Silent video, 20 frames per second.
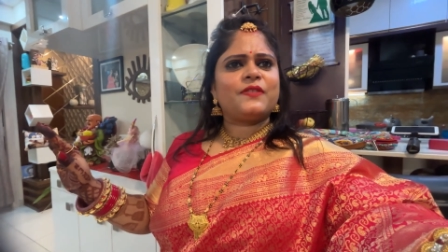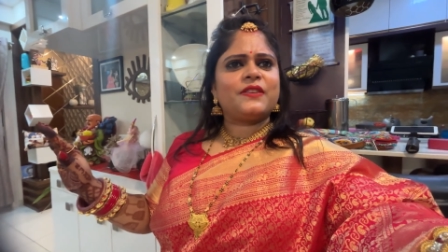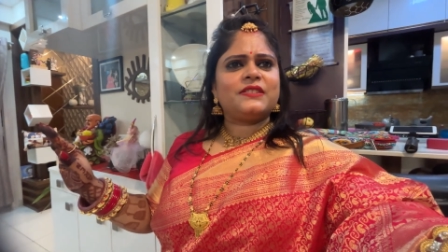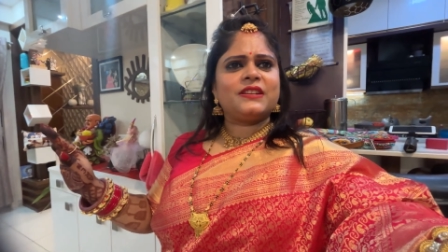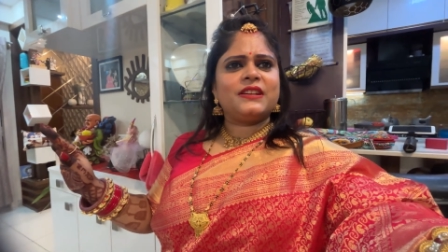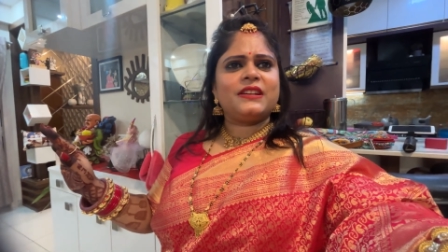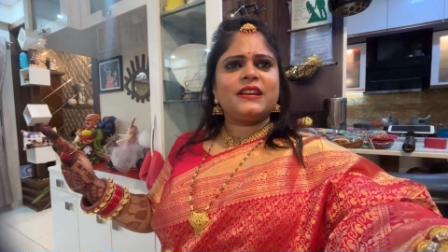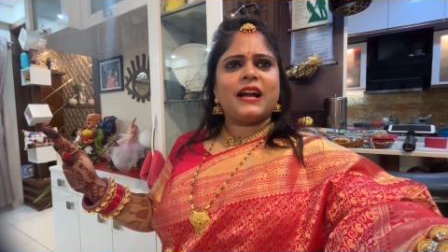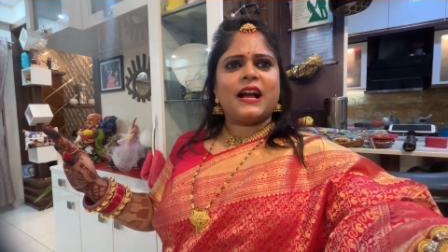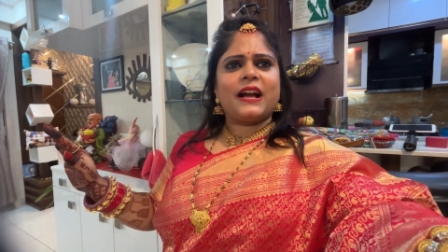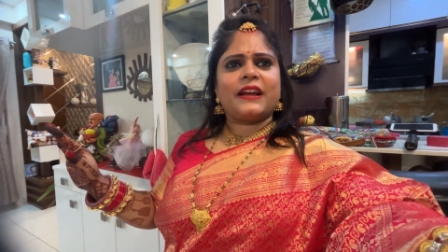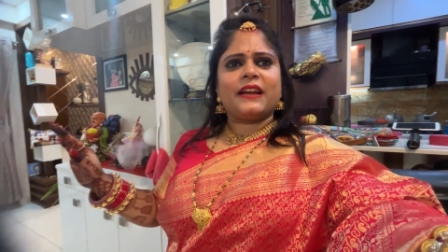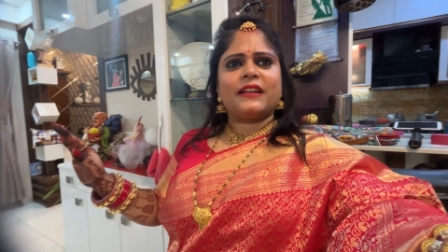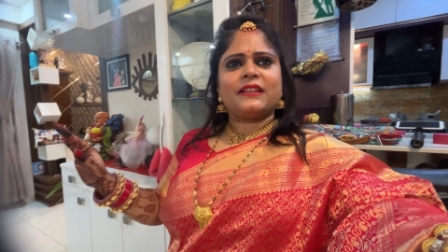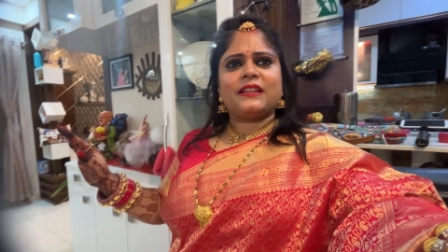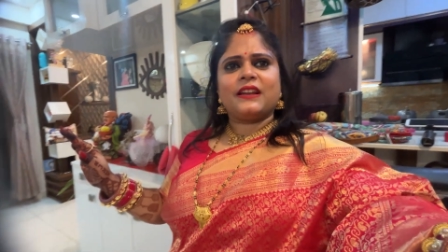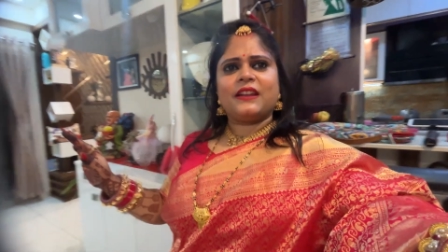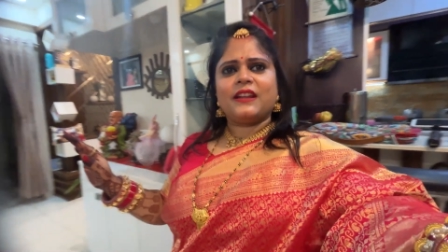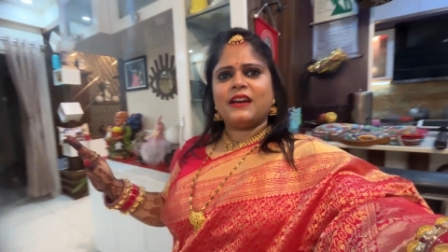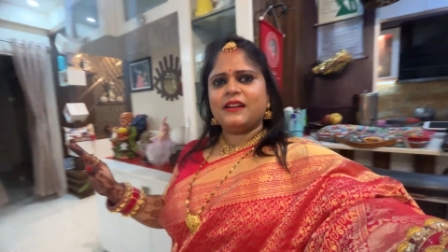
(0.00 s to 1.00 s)
बजे ही आ गया
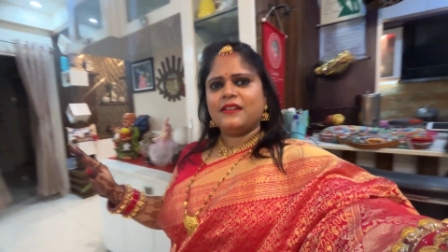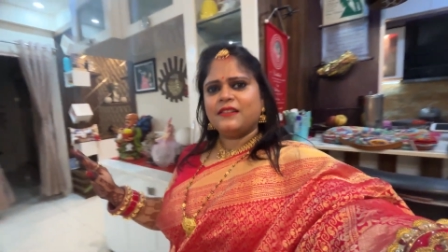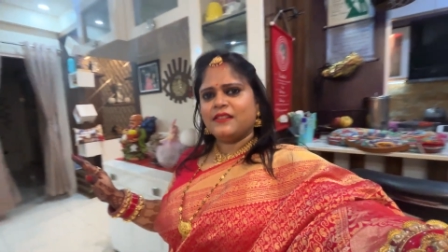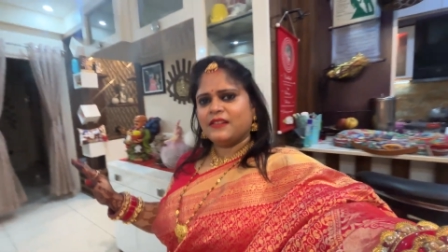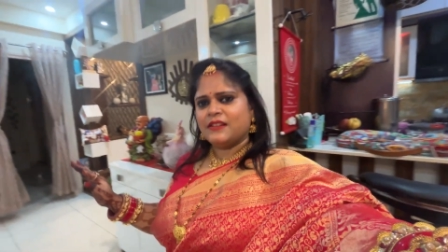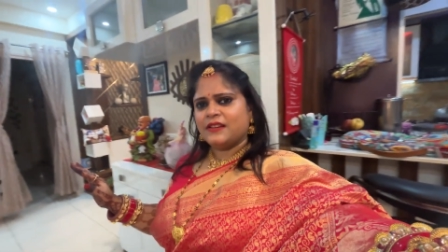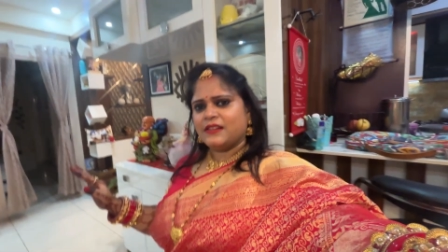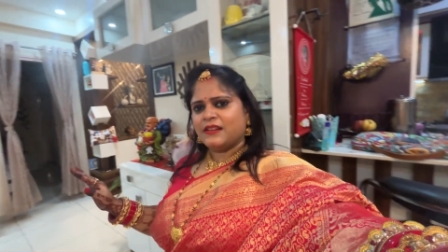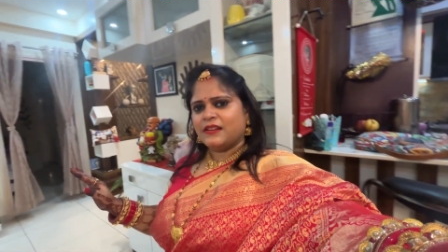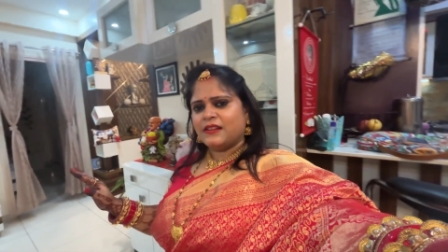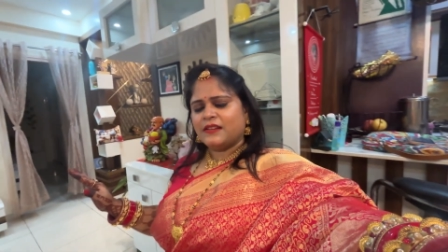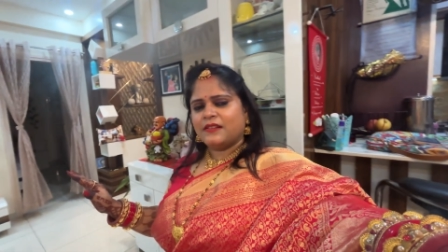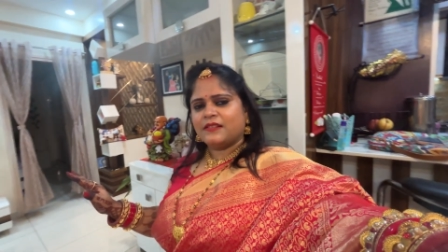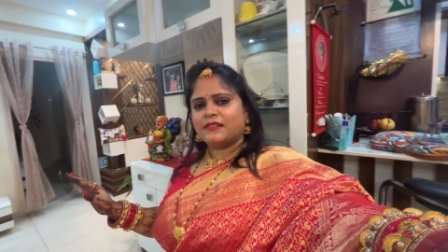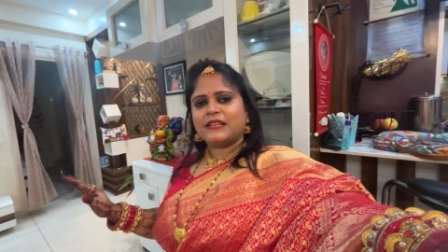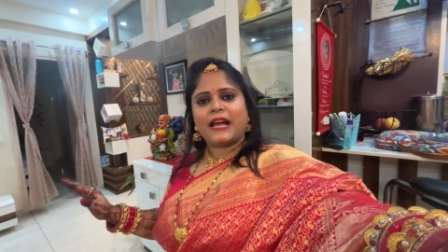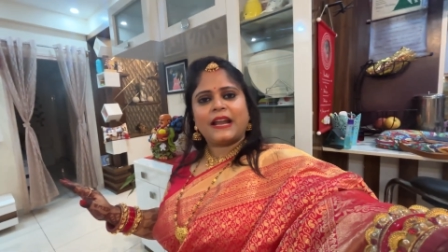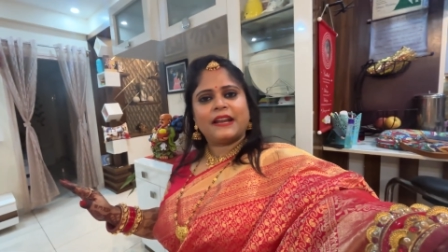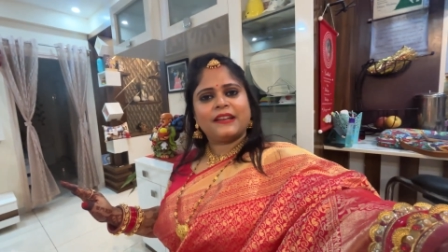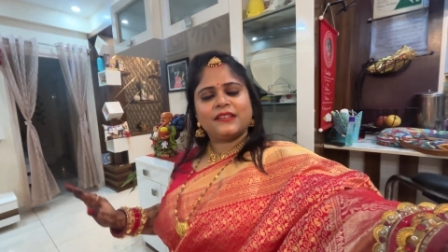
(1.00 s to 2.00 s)
था ना हम्म।
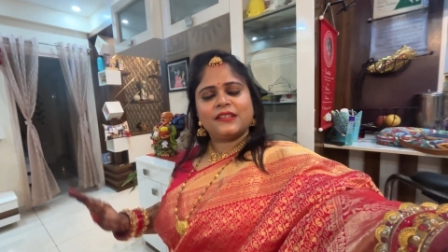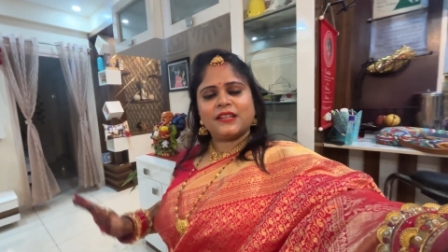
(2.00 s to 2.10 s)
साढ़े